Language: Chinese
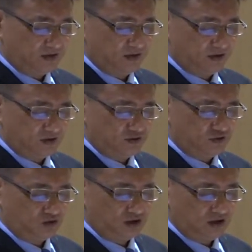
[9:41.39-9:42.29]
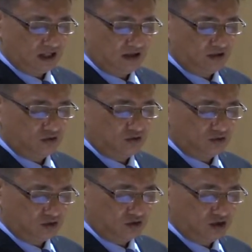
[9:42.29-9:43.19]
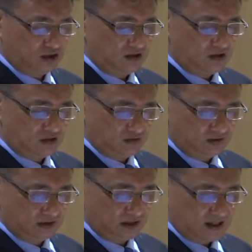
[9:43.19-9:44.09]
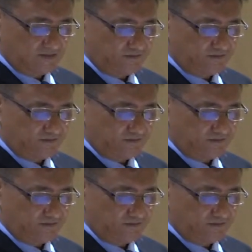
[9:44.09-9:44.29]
求主您看顾施恩赐平安。